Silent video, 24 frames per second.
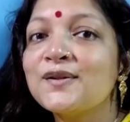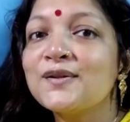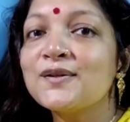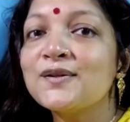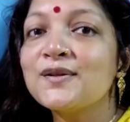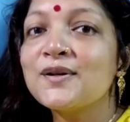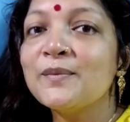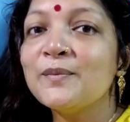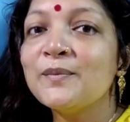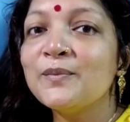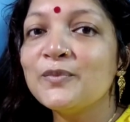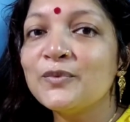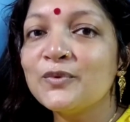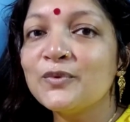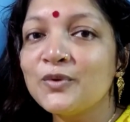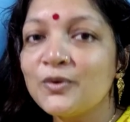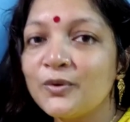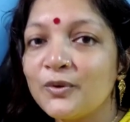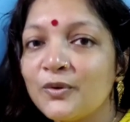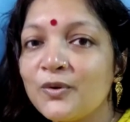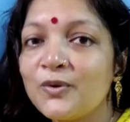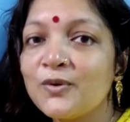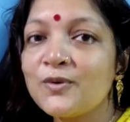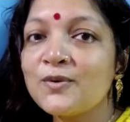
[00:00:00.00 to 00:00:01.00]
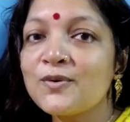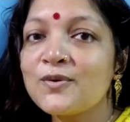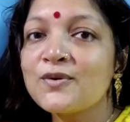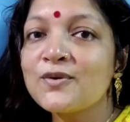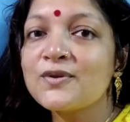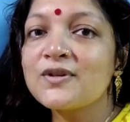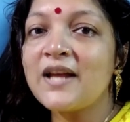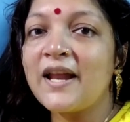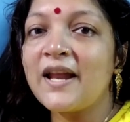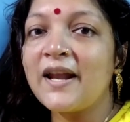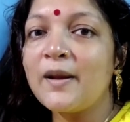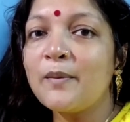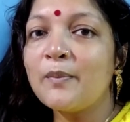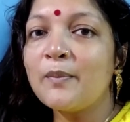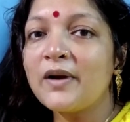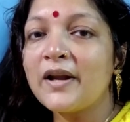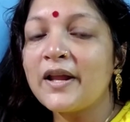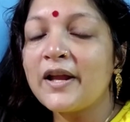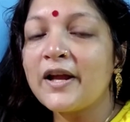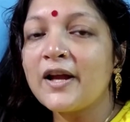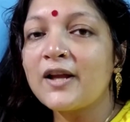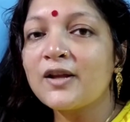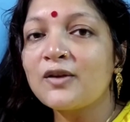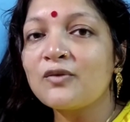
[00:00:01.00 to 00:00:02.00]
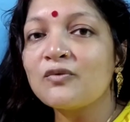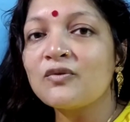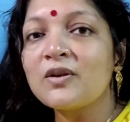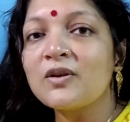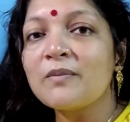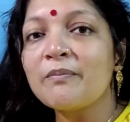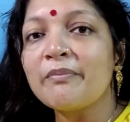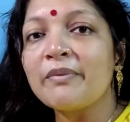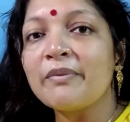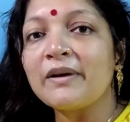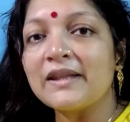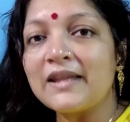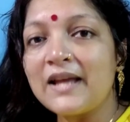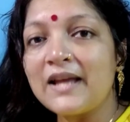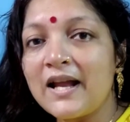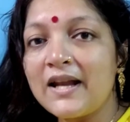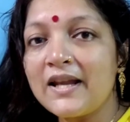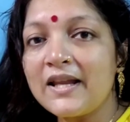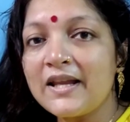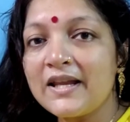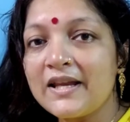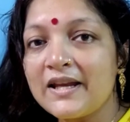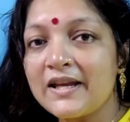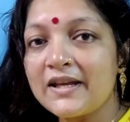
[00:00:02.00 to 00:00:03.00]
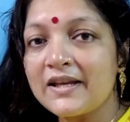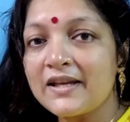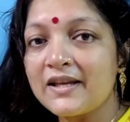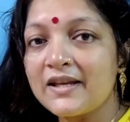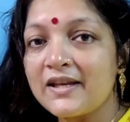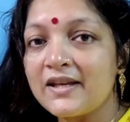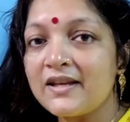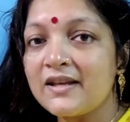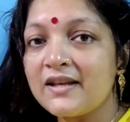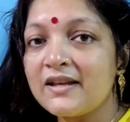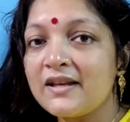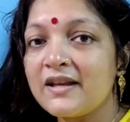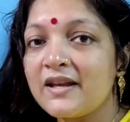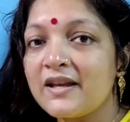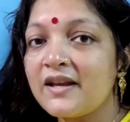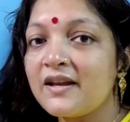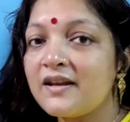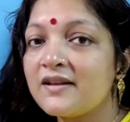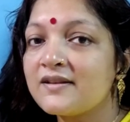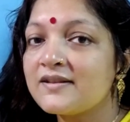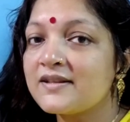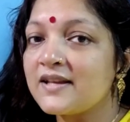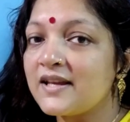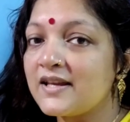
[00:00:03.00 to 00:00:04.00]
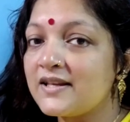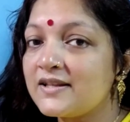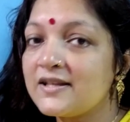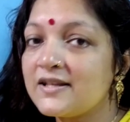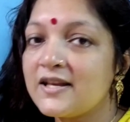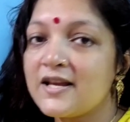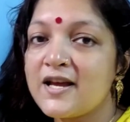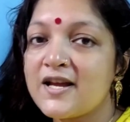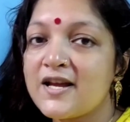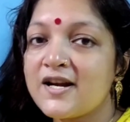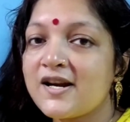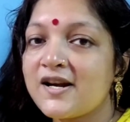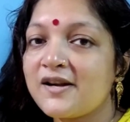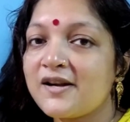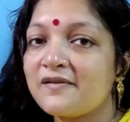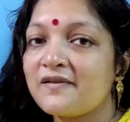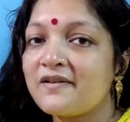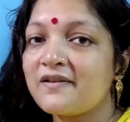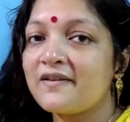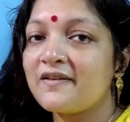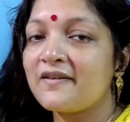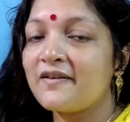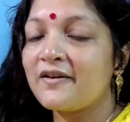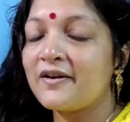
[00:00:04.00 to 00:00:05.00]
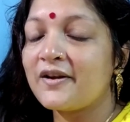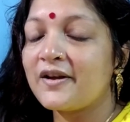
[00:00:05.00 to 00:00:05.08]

तो हम दोनों लोग को जाना पड़ेगा क्योंकि पता नहीं है कि ये सही से हेयर कट कर,